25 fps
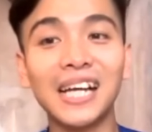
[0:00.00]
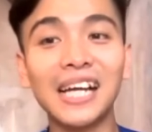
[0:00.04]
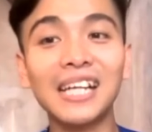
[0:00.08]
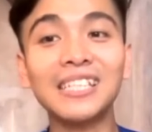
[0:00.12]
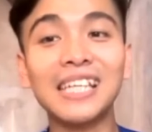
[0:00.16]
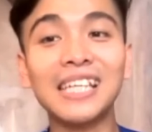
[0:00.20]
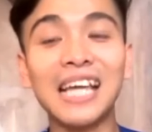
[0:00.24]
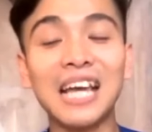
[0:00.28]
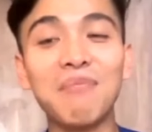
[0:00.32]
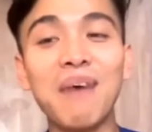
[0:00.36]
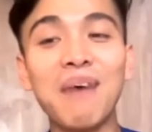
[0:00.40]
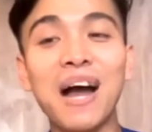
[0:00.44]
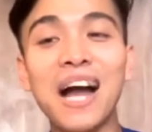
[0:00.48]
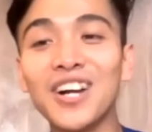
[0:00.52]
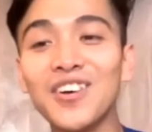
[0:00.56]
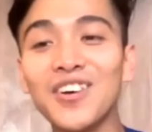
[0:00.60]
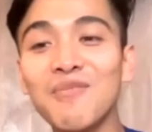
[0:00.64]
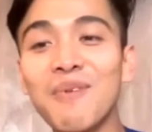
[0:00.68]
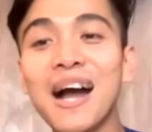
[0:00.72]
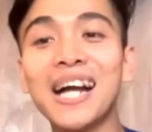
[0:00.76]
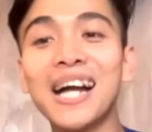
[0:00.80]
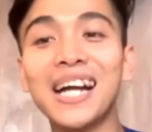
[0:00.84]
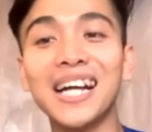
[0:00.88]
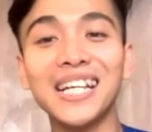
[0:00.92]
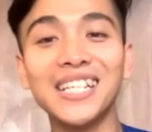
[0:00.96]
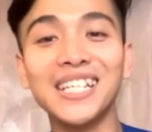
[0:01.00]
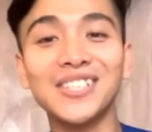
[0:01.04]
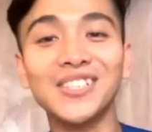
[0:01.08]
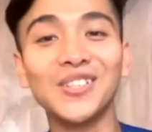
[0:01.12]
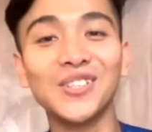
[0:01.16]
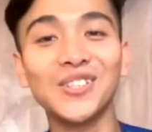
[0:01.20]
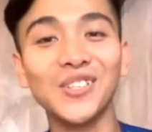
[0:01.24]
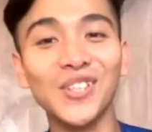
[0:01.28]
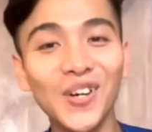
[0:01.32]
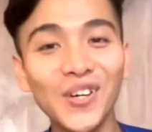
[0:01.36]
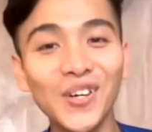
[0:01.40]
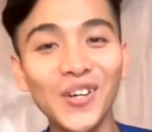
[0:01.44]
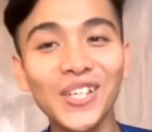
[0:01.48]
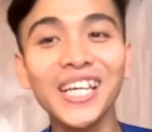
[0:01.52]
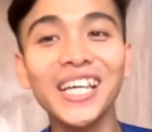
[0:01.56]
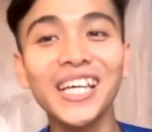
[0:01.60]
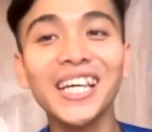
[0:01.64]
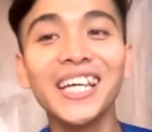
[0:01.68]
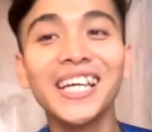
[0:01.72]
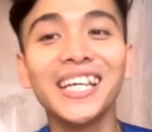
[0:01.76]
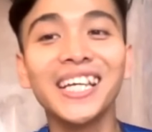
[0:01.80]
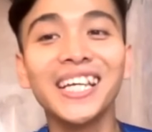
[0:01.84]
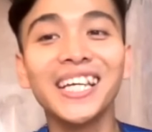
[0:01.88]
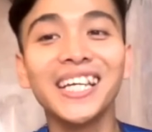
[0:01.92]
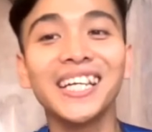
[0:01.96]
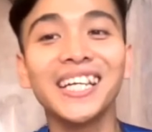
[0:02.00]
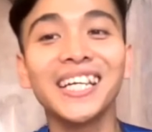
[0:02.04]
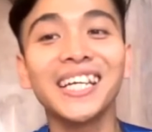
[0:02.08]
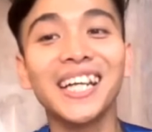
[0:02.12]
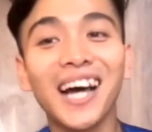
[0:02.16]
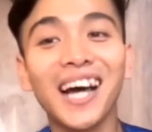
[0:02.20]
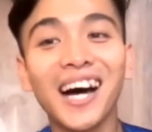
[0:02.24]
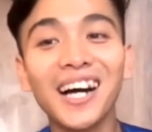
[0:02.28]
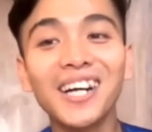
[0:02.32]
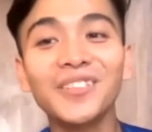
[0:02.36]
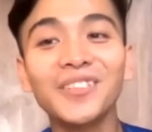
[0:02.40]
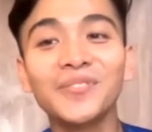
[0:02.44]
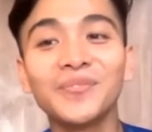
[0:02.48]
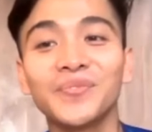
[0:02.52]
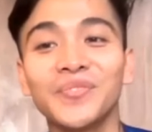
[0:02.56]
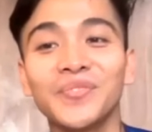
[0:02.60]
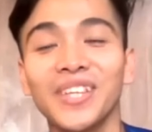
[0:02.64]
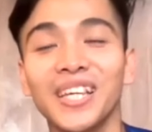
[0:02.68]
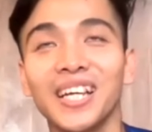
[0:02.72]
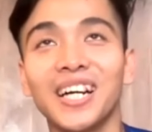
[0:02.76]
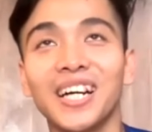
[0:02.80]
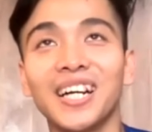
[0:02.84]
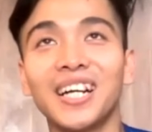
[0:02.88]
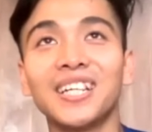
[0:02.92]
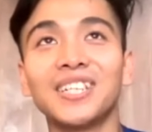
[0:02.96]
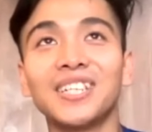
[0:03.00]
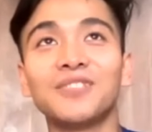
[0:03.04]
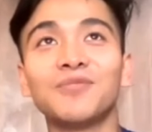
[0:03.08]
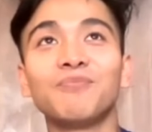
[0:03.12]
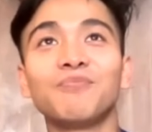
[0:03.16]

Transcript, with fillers: cách nhà bác có ba cây số thôi đó à,